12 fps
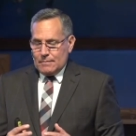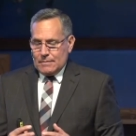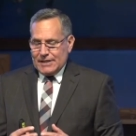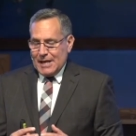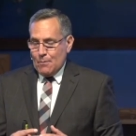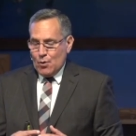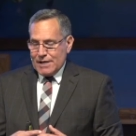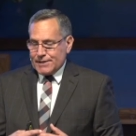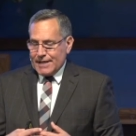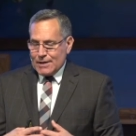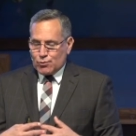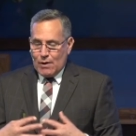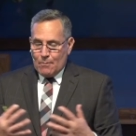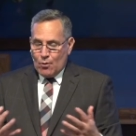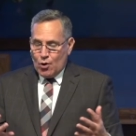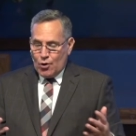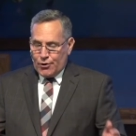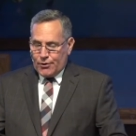demuestra su
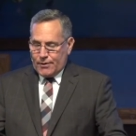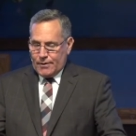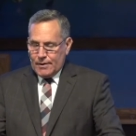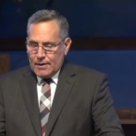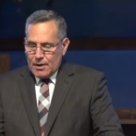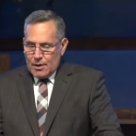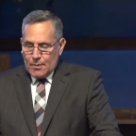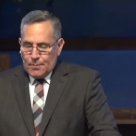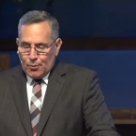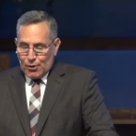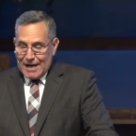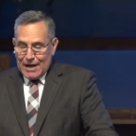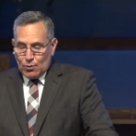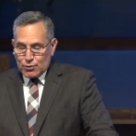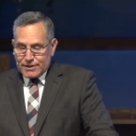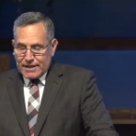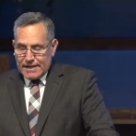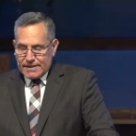amor por la
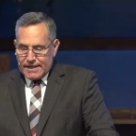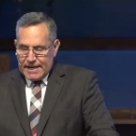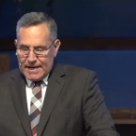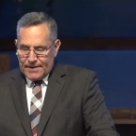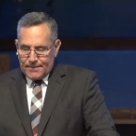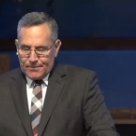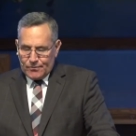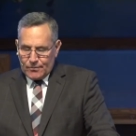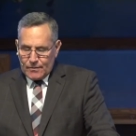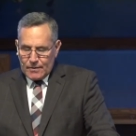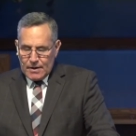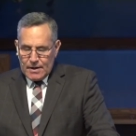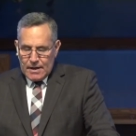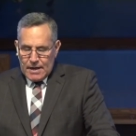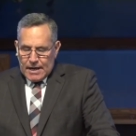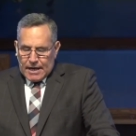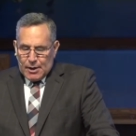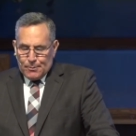justicia
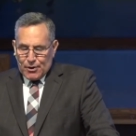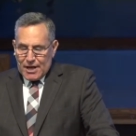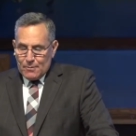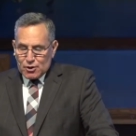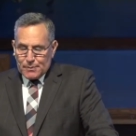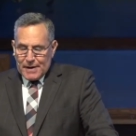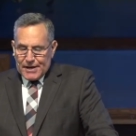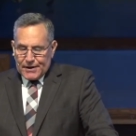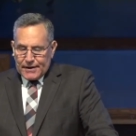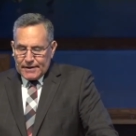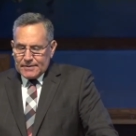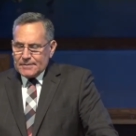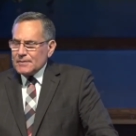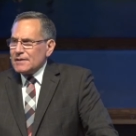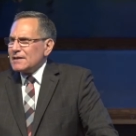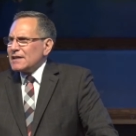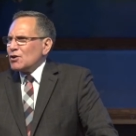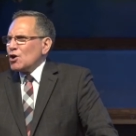y podemos ver
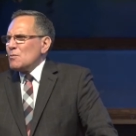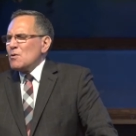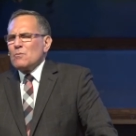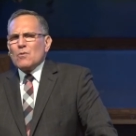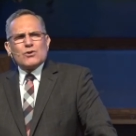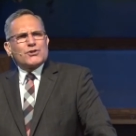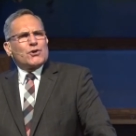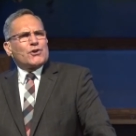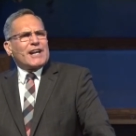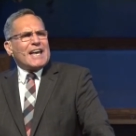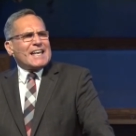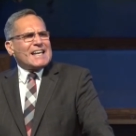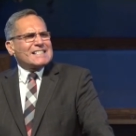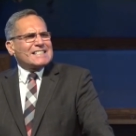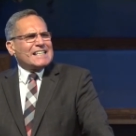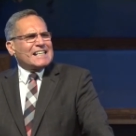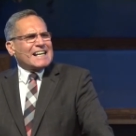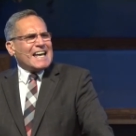cómo muchos reyes
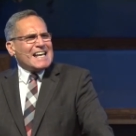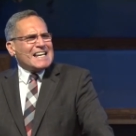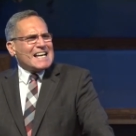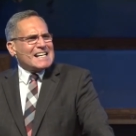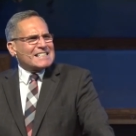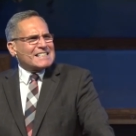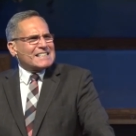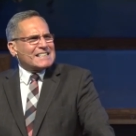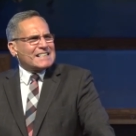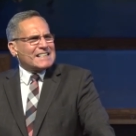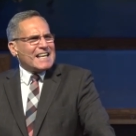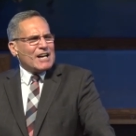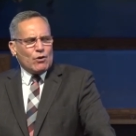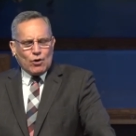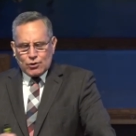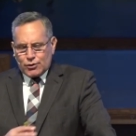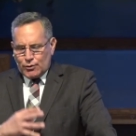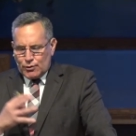y reinas de
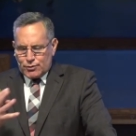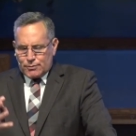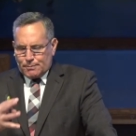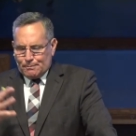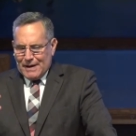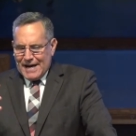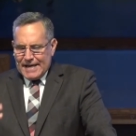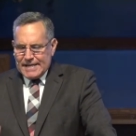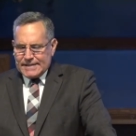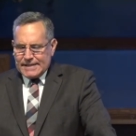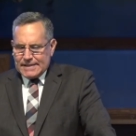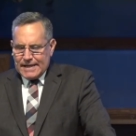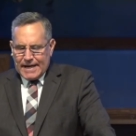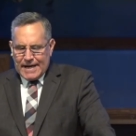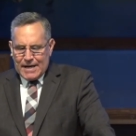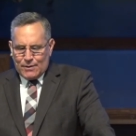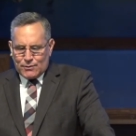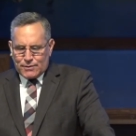otros países
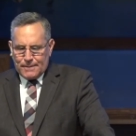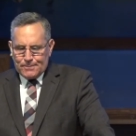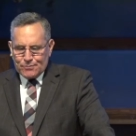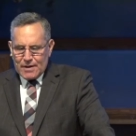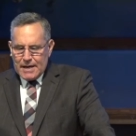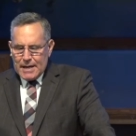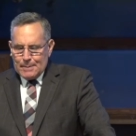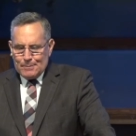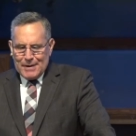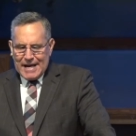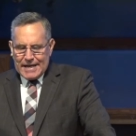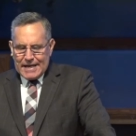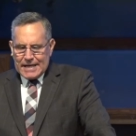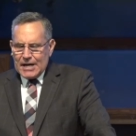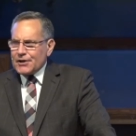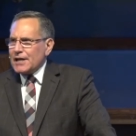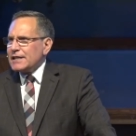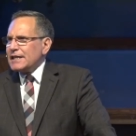lejanos vienen a
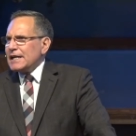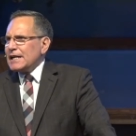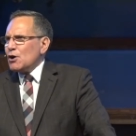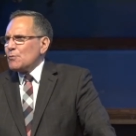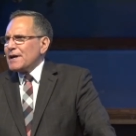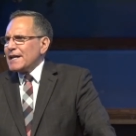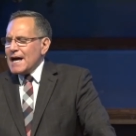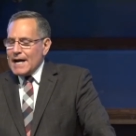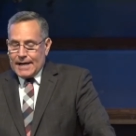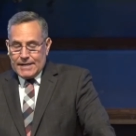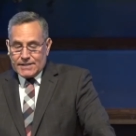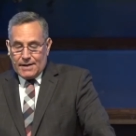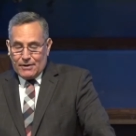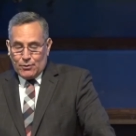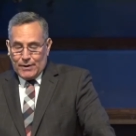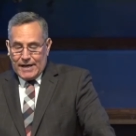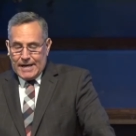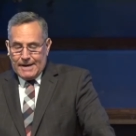rendirle homenaje y
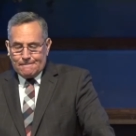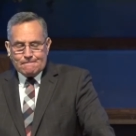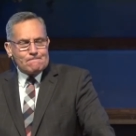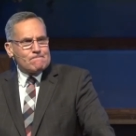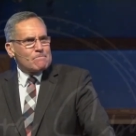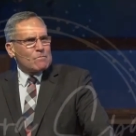sabiduría,